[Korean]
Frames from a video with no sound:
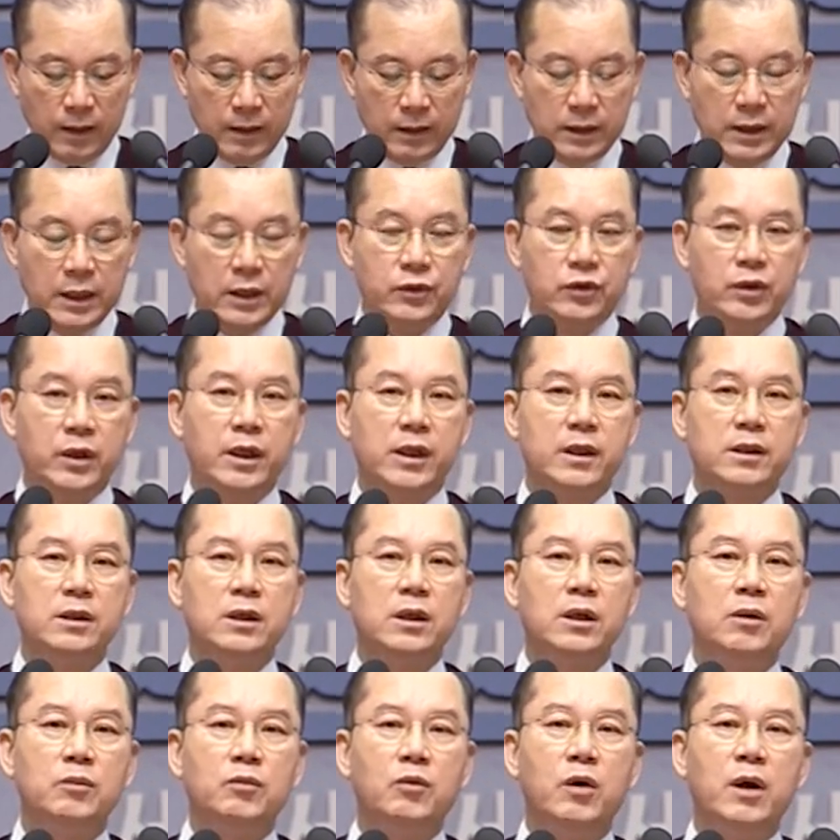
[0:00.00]

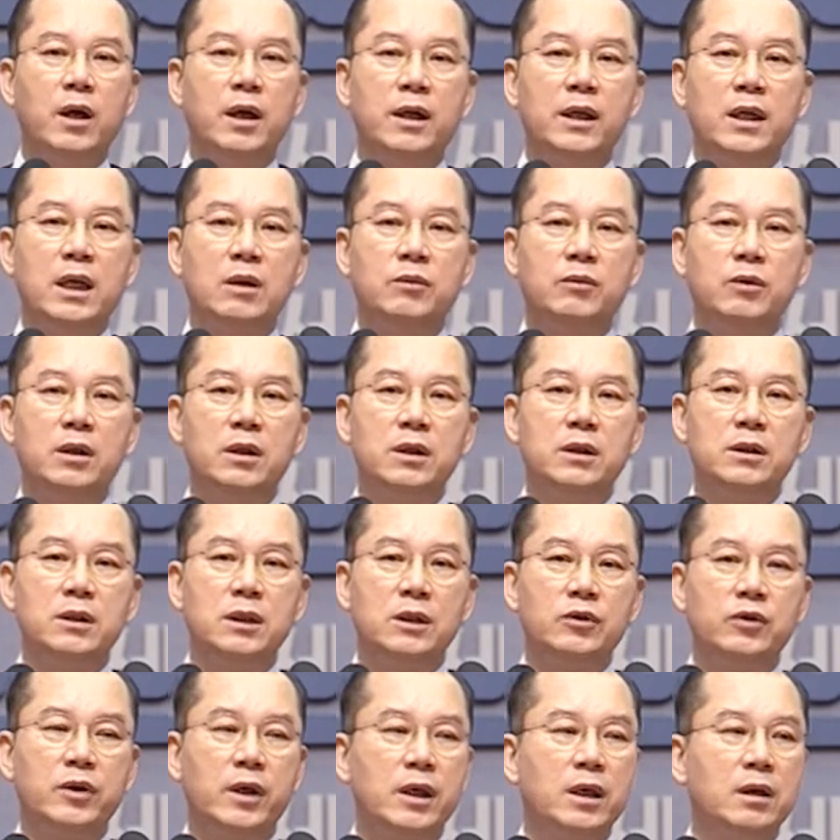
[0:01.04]
예수님께서 무화과나무를
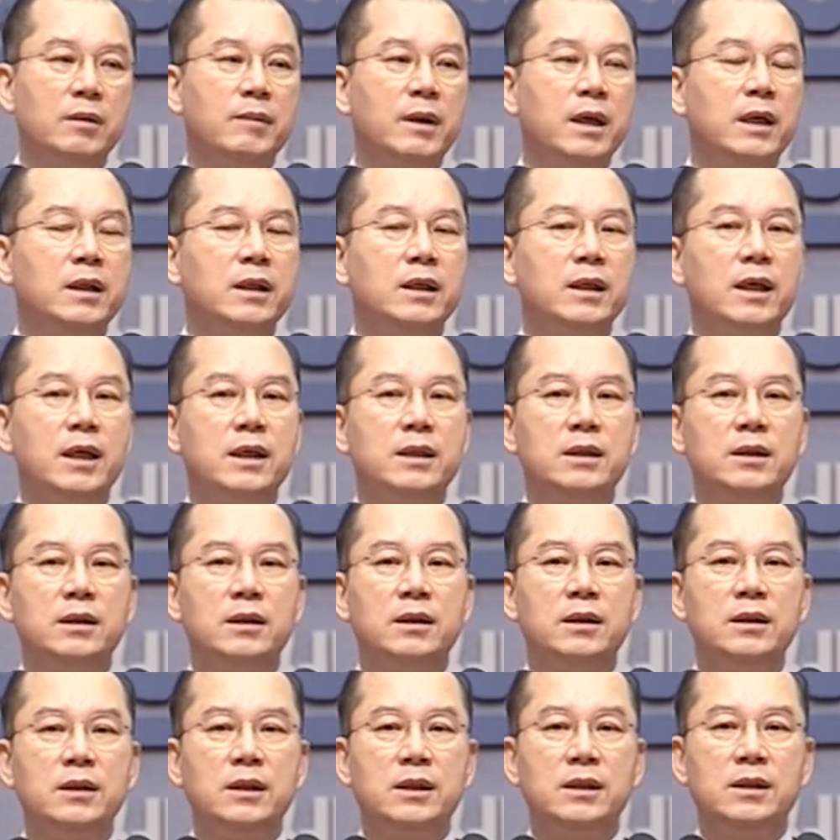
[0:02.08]
저주하여 마르게 하신
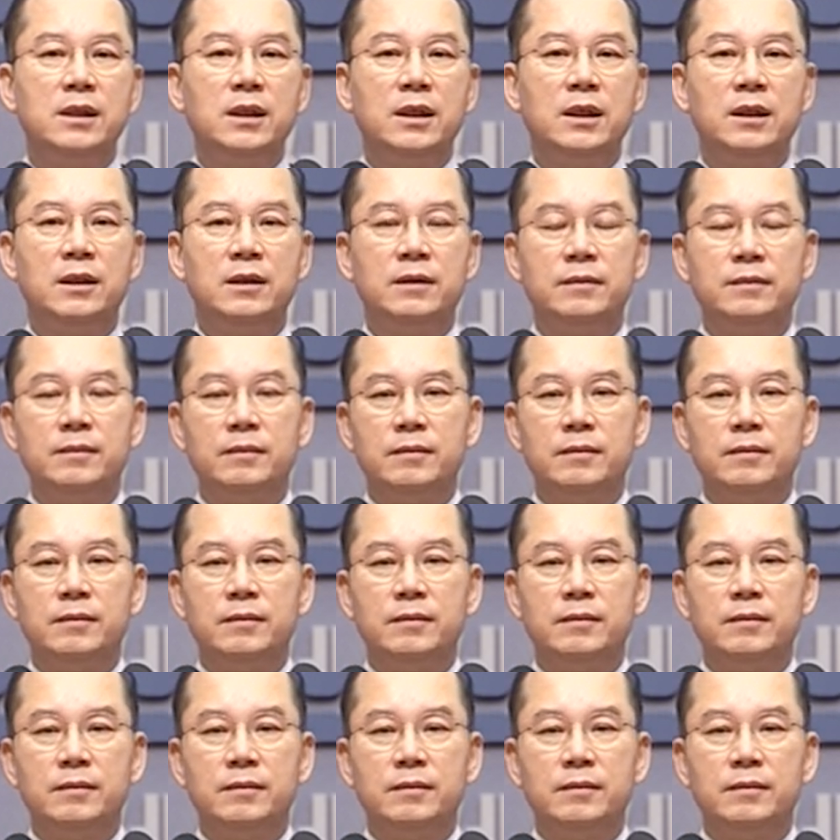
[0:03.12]
것 역시